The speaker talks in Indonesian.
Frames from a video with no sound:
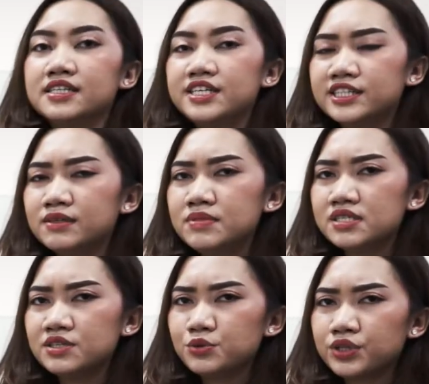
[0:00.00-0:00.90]
Kegiatan
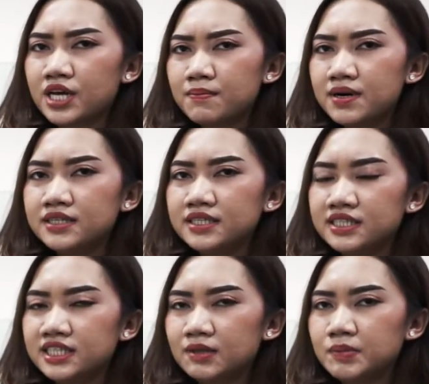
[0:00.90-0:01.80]
bisnis utama di
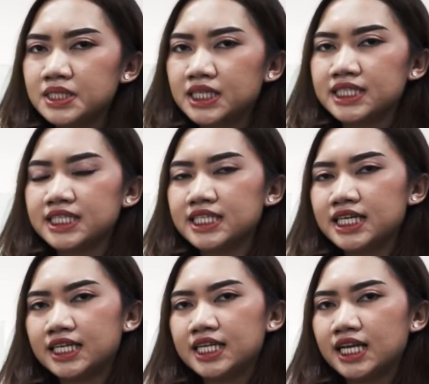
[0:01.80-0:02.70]
kilang minyak
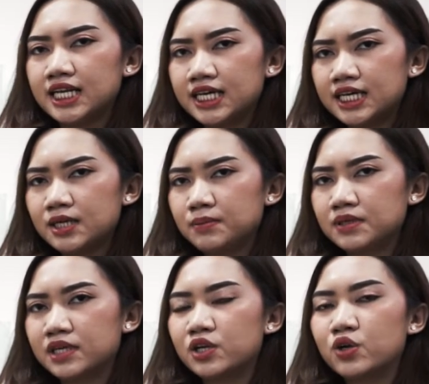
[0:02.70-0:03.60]
ini adalah
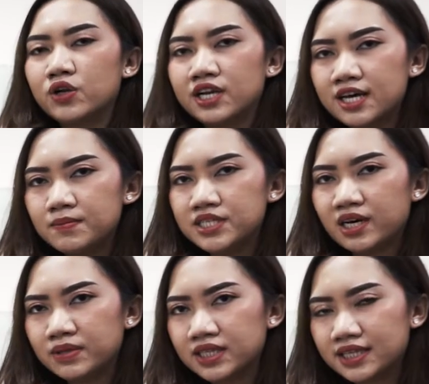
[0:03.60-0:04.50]
mengelola
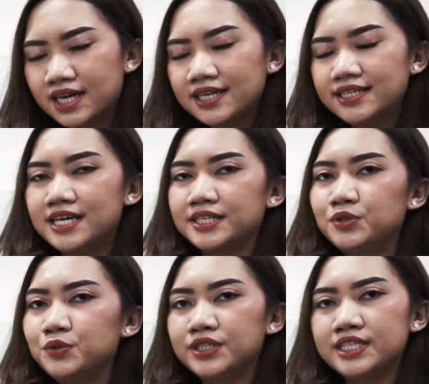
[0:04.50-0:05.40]
minyak mentah dari
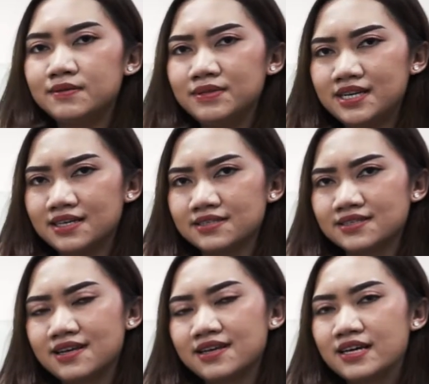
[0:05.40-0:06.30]
duri dan
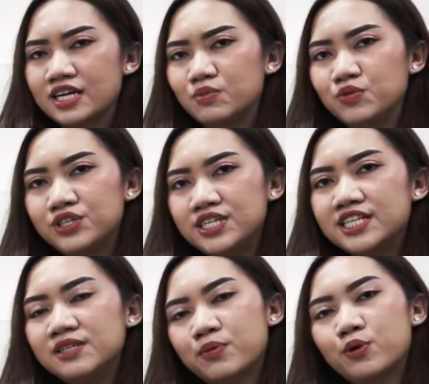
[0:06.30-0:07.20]
minas,
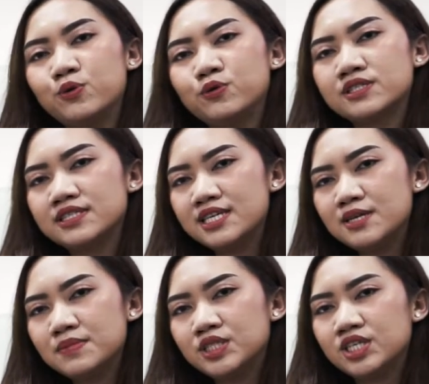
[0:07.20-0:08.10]
kemudian
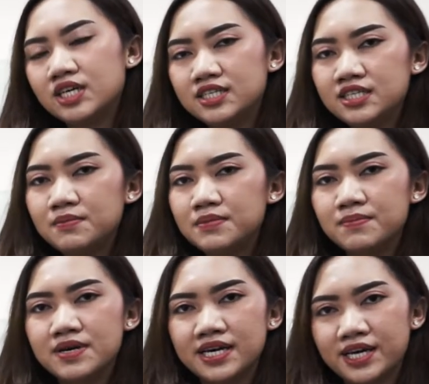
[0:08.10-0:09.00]
diproduksi menjadi
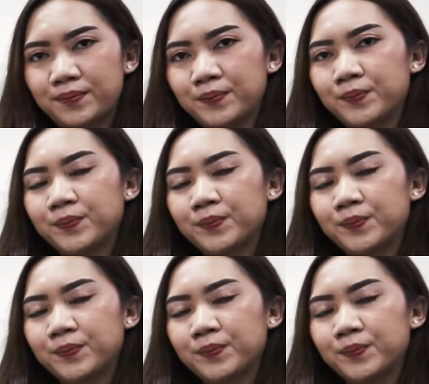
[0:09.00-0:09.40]
BBM,